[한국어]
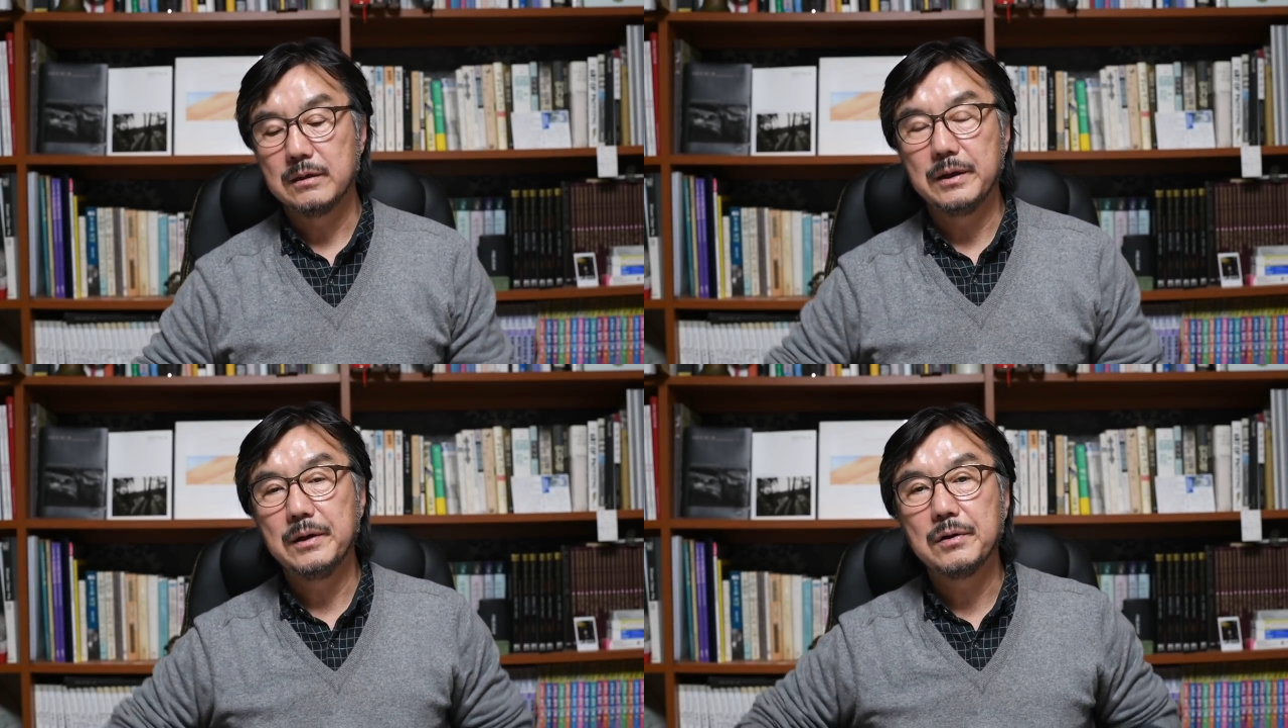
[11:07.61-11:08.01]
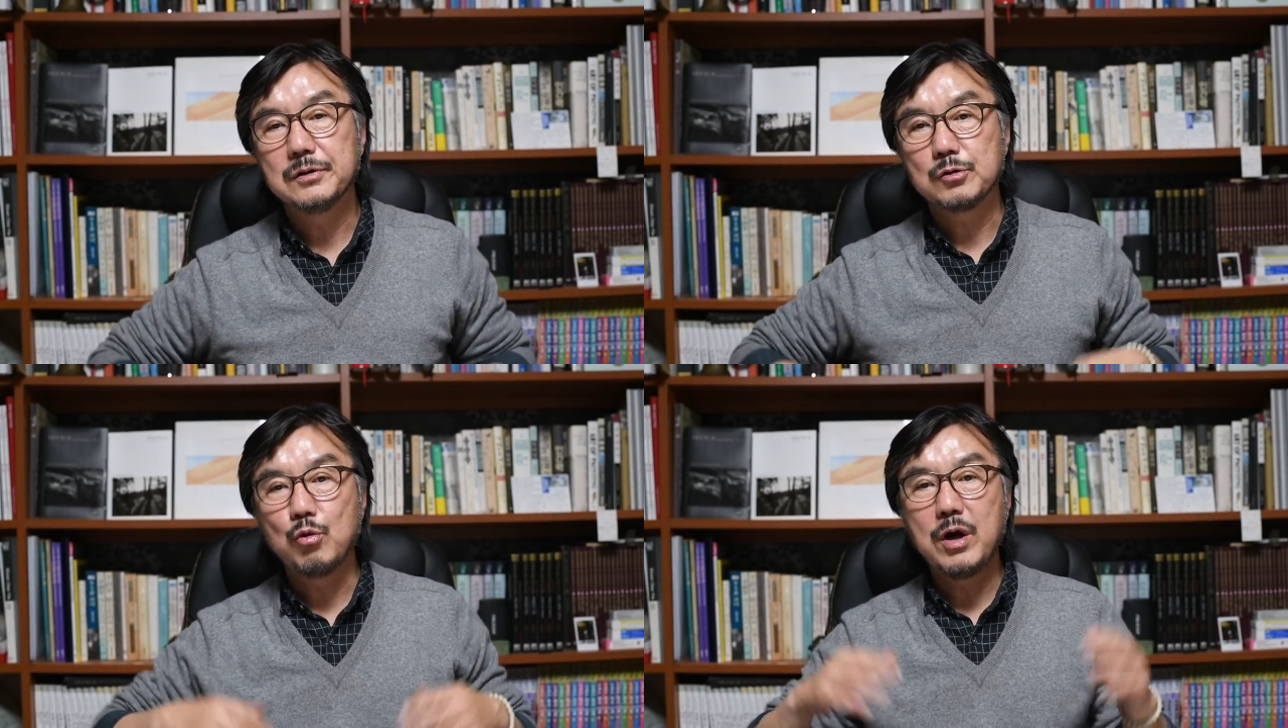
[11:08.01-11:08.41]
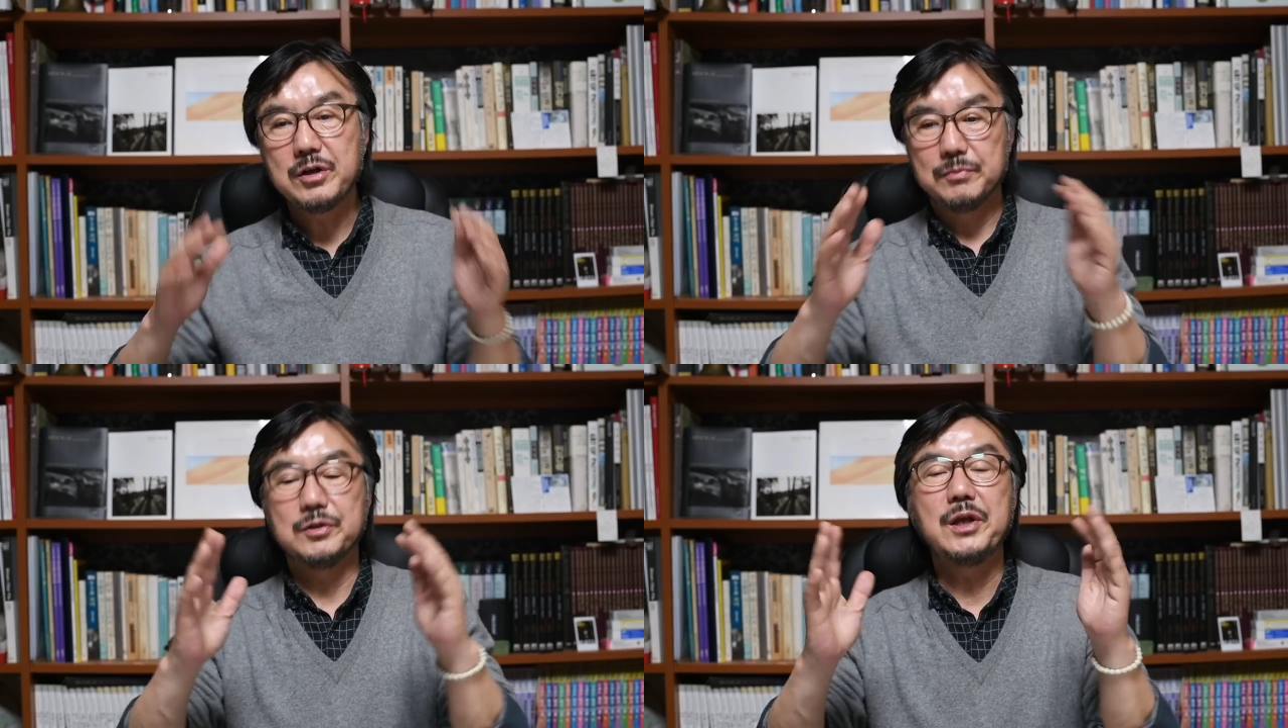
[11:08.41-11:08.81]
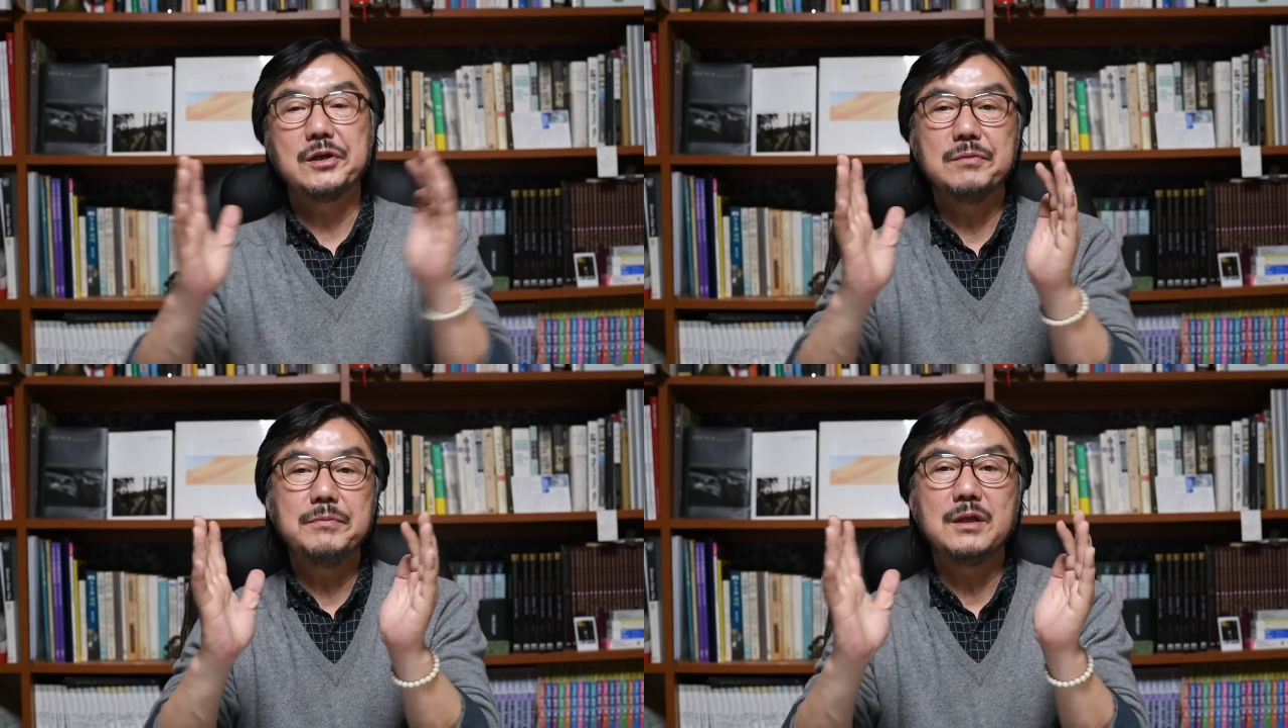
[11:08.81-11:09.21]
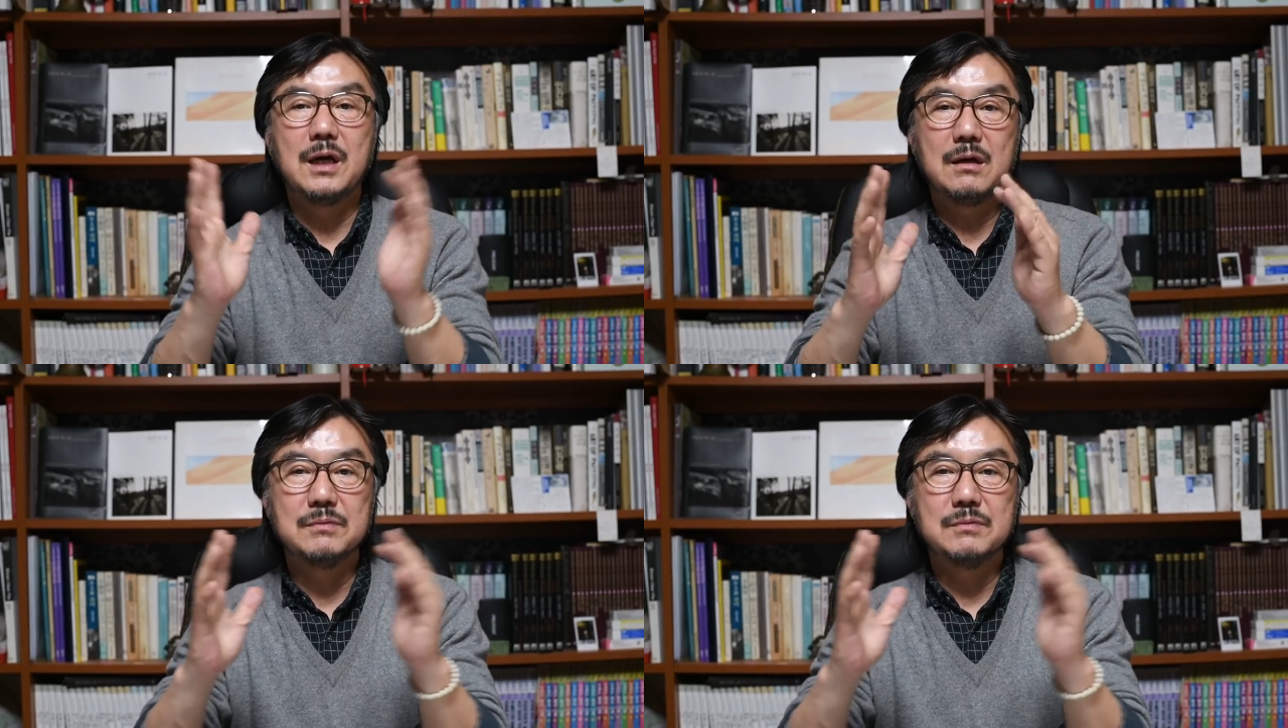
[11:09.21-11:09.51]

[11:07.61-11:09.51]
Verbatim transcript: 거예요. 그래서 고환이 엄청나게 큽니다.